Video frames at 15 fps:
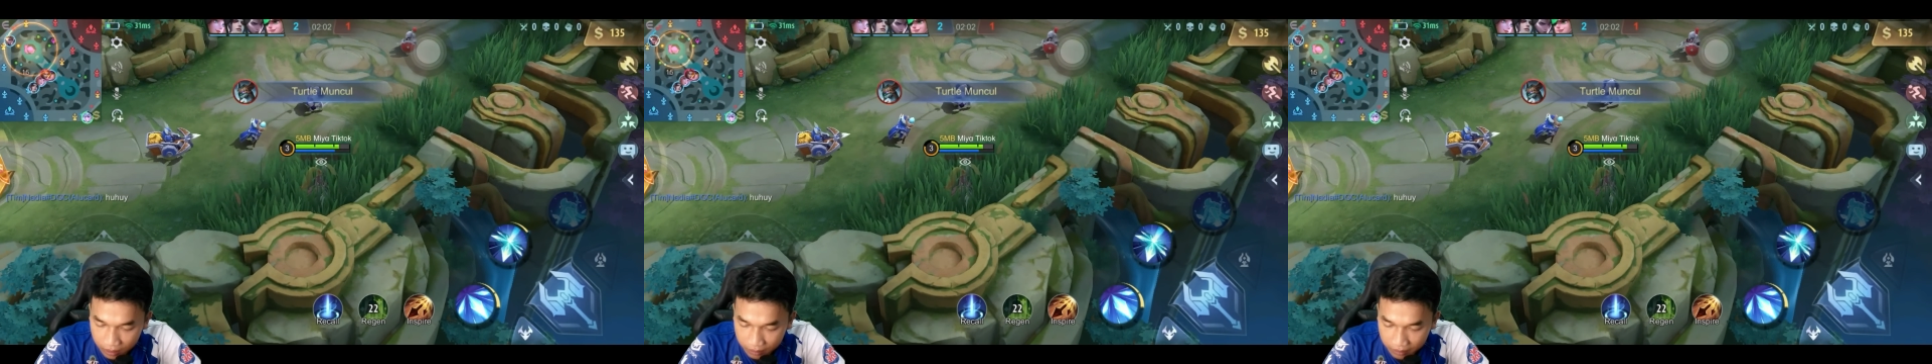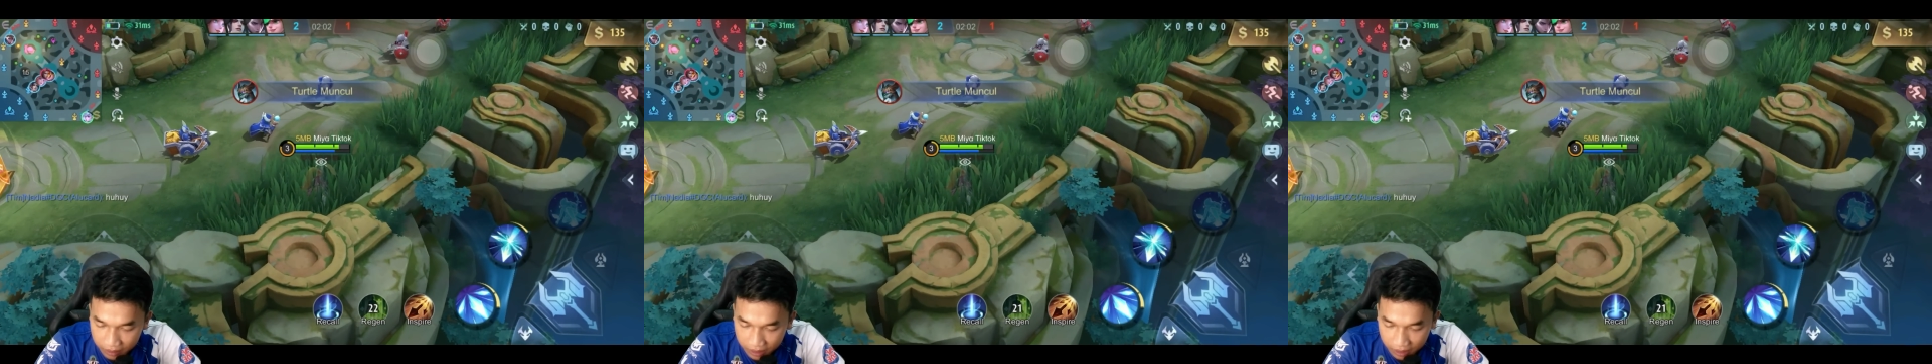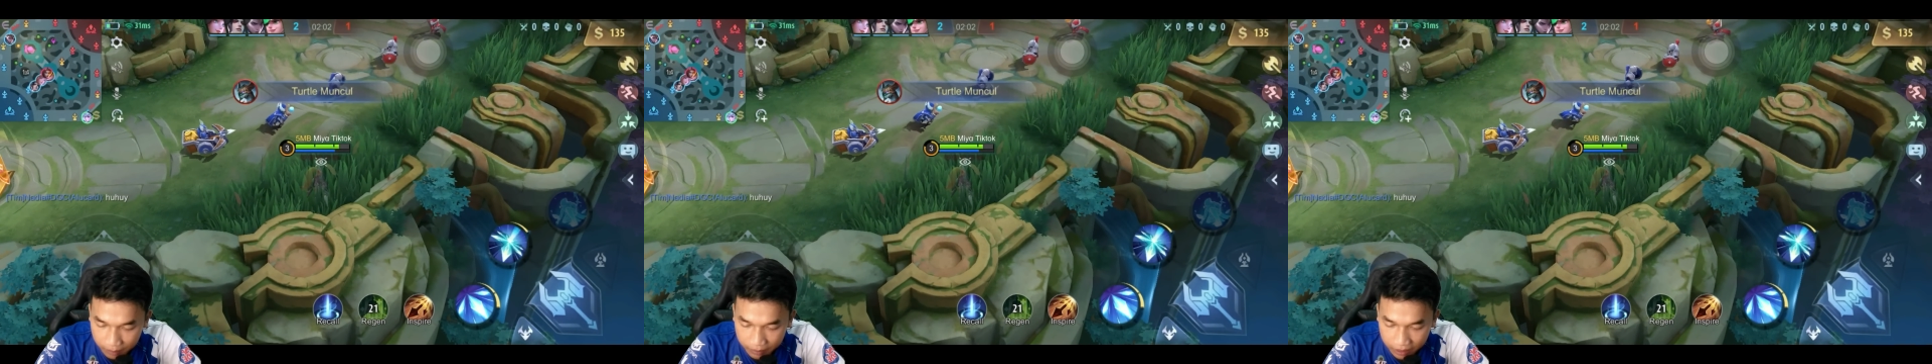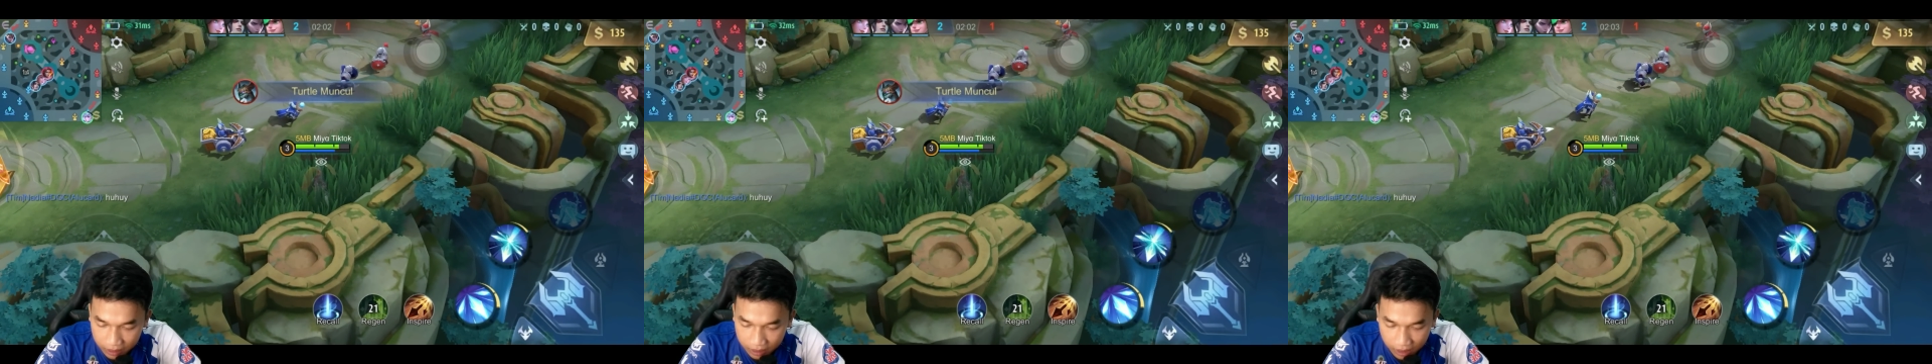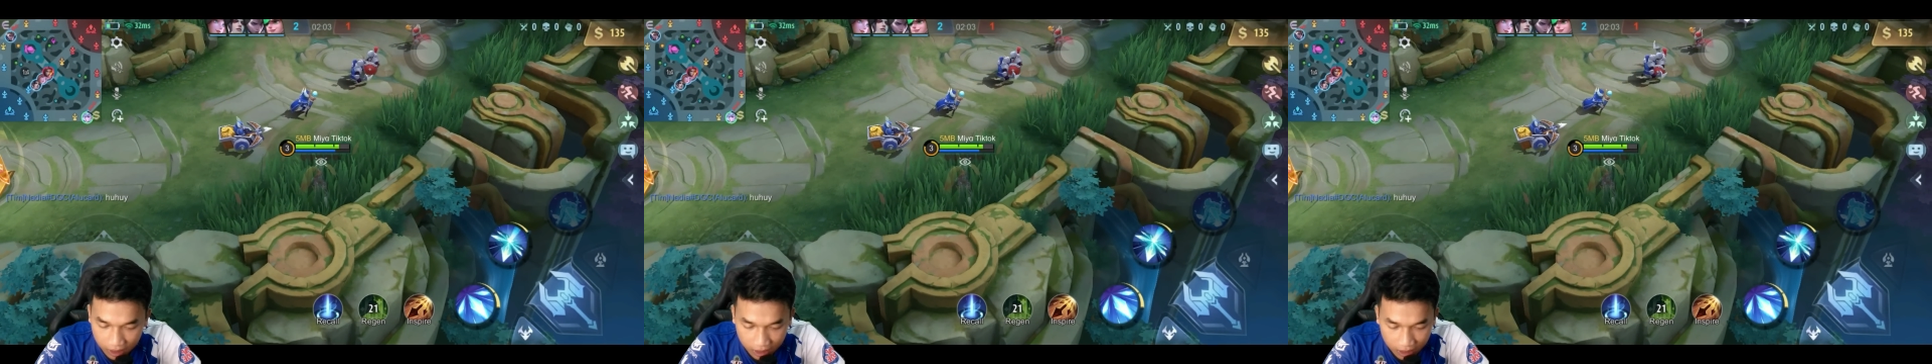
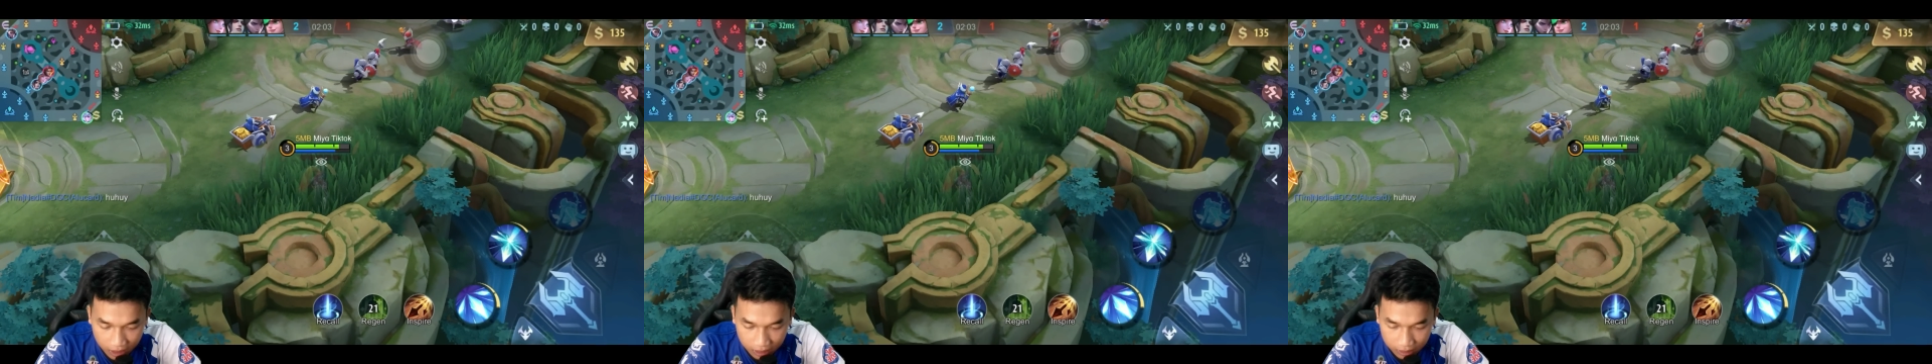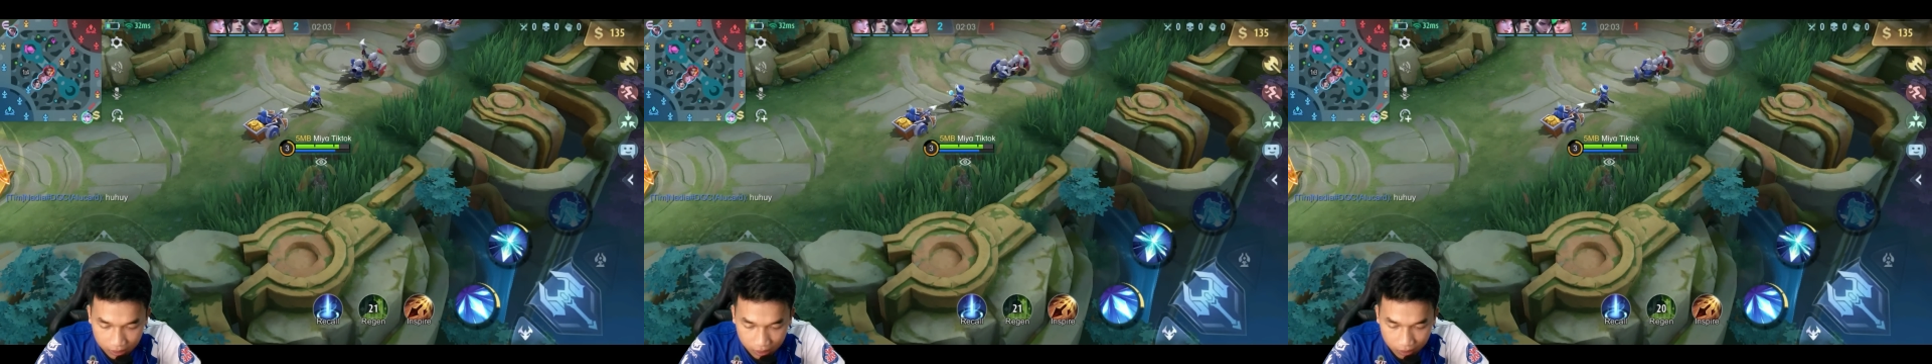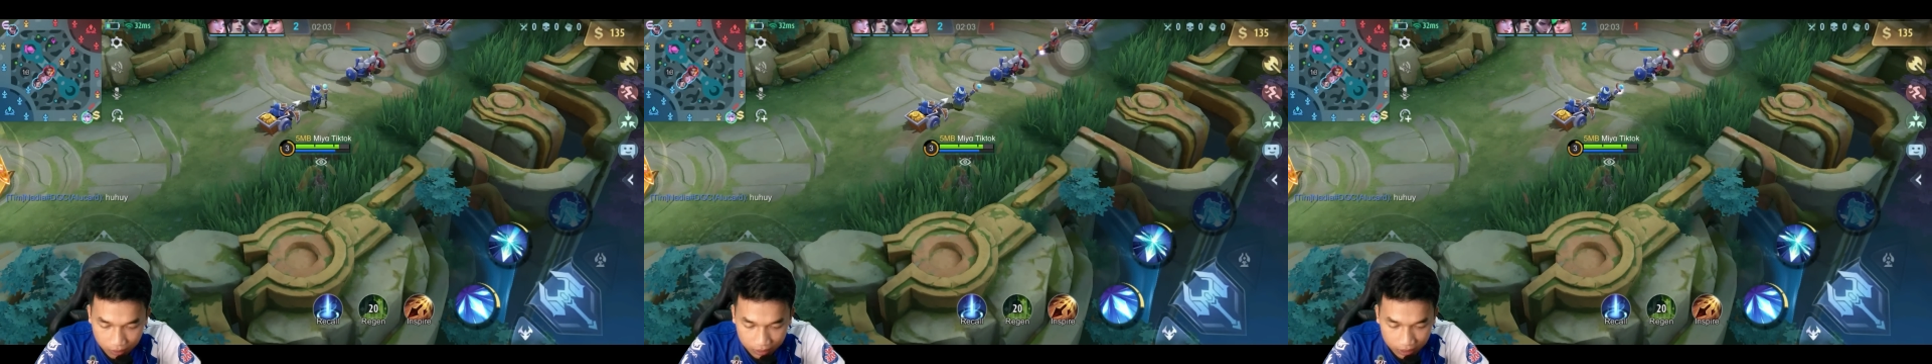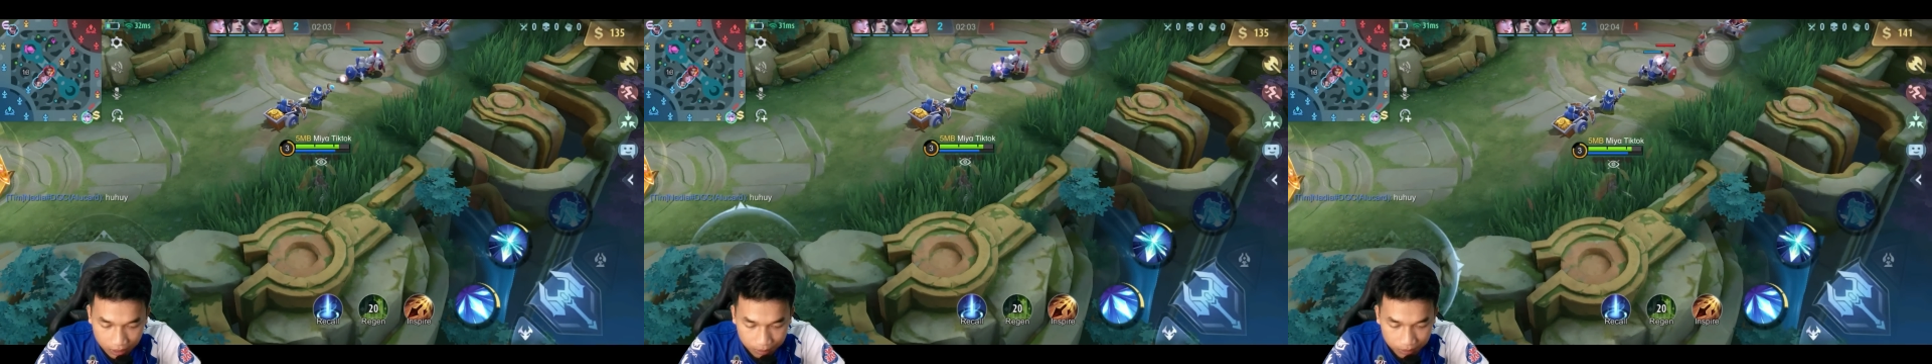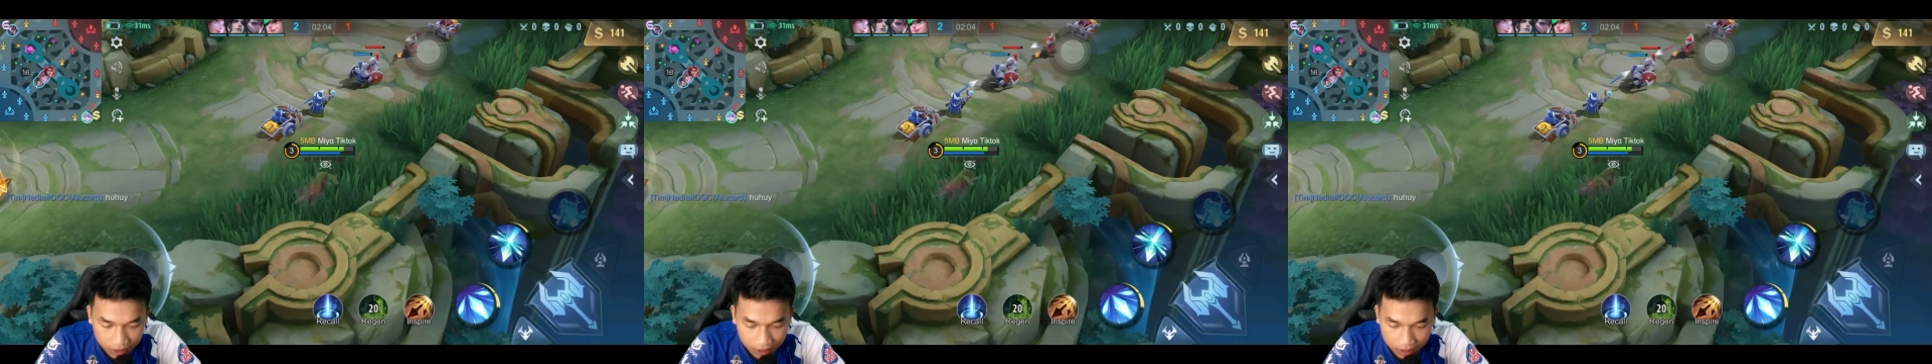pinter-pinter ngakalin kekuatan
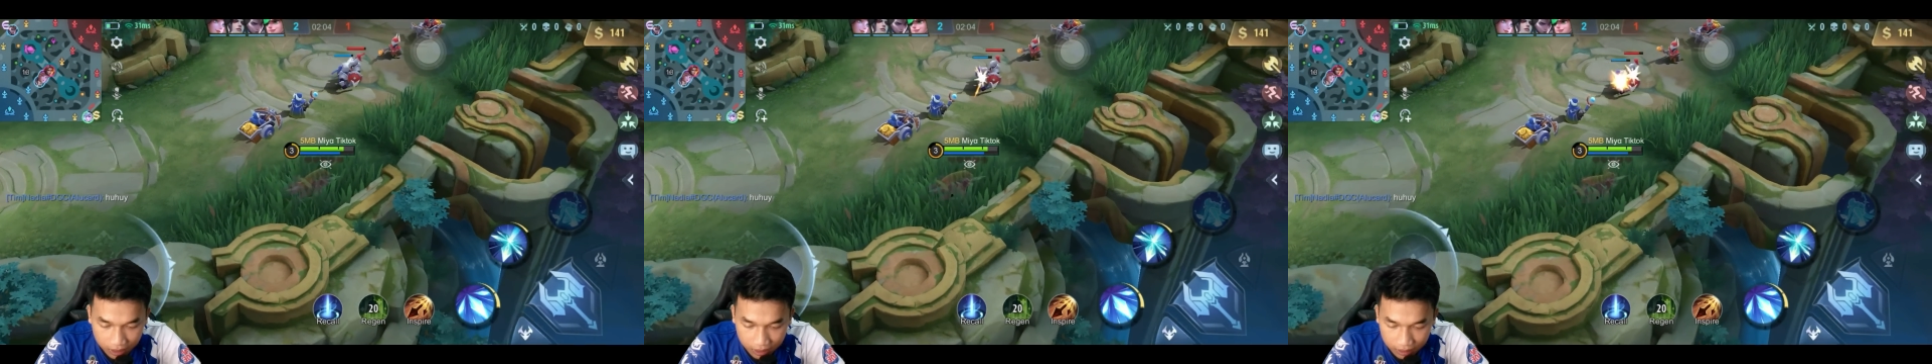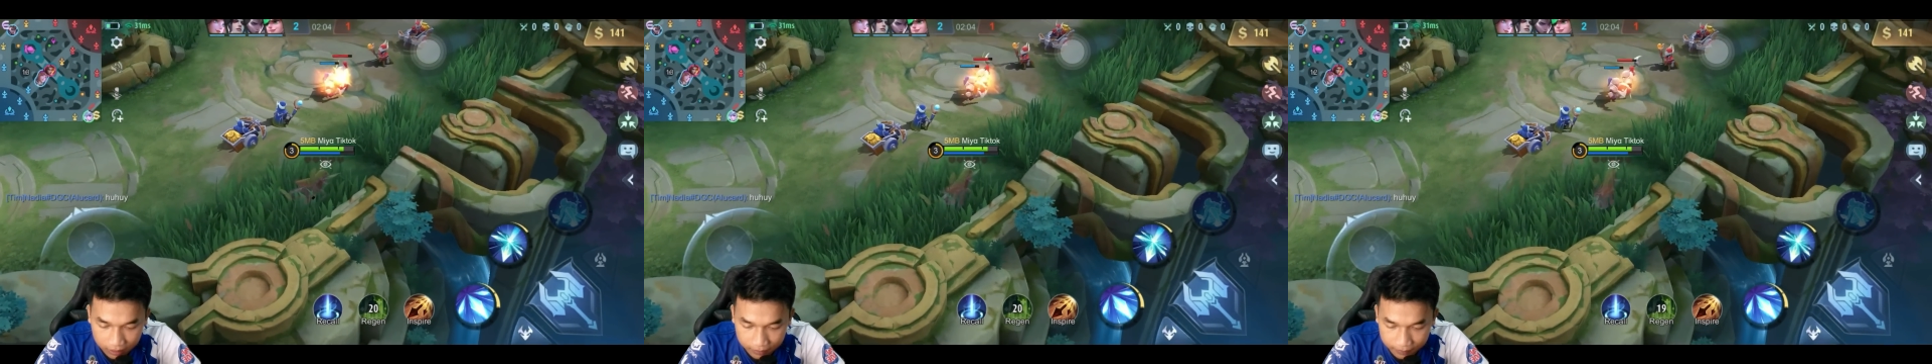Mia ya.